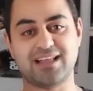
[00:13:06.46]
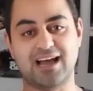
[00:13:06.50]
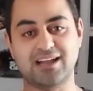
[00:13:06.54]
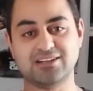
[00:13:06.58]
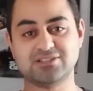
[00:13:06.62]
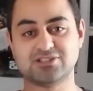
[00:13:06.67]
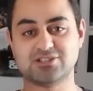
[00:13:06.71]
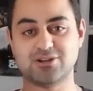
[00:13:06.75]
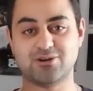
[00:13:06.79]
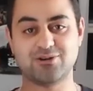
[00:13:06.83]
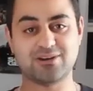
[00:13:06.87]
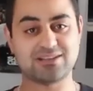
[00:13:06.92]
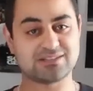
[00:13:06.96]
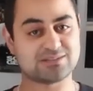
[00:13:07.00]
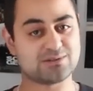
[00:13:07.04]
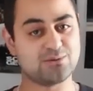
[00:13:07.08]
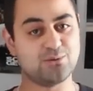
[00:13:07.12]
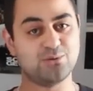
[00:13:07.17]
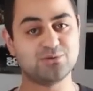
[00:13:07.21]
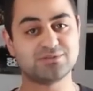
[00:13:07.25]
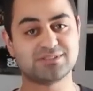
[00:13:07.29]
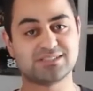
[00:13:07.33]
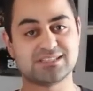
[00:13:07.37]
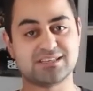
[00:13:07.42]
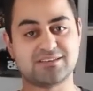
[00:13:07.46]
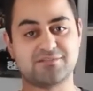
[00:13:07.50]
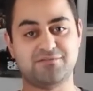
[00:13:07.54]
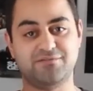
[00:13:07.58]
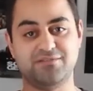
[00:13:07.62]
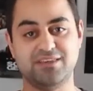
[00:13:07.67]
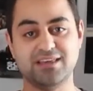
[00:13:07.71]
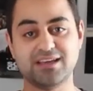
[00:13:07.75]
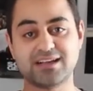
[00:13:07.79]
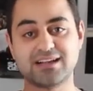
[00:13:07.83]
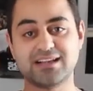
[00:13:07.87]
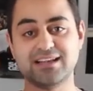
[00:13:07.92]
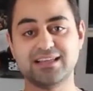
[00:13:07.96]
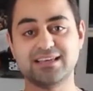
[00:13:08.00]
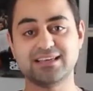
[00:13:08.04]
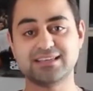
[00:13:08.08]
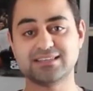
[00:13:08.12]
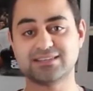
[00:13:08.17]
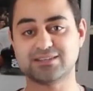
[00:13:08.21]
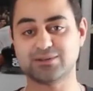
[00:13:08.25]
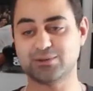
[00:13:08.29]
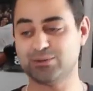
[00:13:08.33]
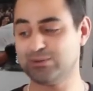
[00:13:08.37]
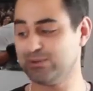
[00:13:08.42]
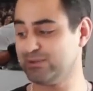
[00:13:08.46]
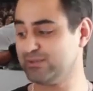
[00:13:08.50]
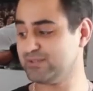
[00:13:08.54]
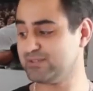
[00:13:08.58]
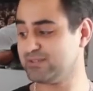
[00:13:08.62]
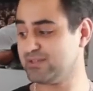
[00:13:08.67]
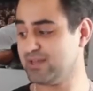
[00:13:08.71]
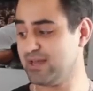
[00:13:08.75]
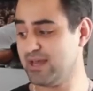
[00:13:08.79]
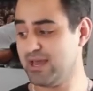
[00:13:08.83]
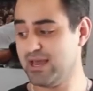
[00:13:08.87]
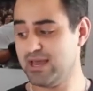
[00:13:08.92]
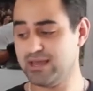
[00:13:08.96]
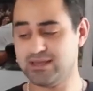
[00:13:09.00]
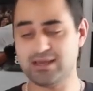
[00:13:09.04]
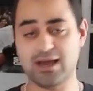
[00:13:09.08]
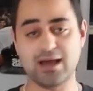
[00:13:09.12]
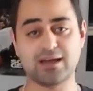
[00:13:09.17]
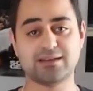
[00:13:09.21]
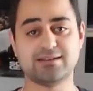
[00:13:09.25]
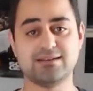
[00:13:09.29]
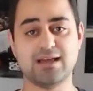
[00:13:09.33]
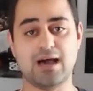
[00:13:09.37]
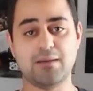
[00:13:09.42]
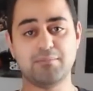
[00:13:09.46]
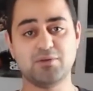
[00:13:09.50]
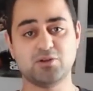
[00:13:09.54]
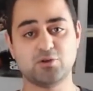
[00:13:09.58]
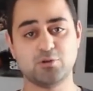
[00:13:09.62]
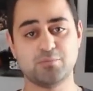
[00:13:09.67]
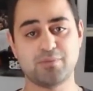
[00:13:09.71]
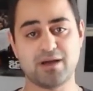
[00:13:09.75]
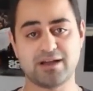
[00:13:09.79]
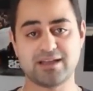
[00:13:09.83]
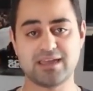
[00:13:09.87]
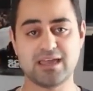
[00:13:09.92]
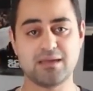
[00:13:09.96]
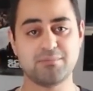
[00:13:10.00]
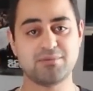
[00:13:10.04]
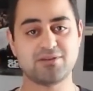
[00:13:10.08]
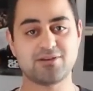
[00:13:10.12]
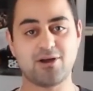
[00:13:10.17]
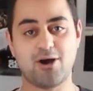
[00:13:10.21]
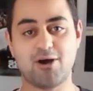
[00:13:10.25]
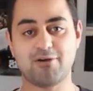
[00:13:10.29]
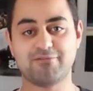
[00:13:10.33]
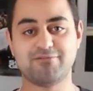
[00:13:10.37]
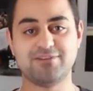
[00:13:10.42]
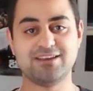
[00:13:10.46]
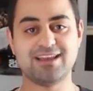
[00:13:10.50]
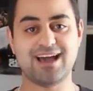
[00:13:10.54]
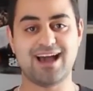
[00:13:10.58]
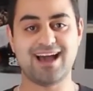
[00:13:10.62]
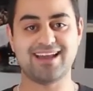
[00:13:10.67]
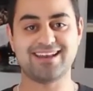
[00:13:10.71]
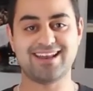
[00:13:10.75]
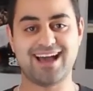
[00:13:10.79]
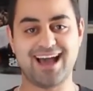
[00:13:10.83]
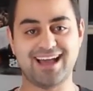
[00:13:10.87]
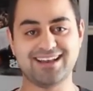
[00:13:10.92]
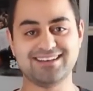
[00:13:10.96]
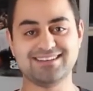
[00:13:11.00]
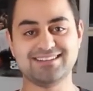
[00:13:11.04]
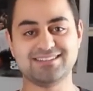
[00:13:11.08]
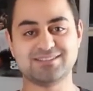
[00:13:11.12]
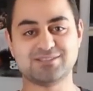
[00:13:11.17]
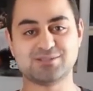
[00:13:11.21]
anschauen, es lohnt sich wirklich. Und ja, damit übergebe ich auch wieder an Andy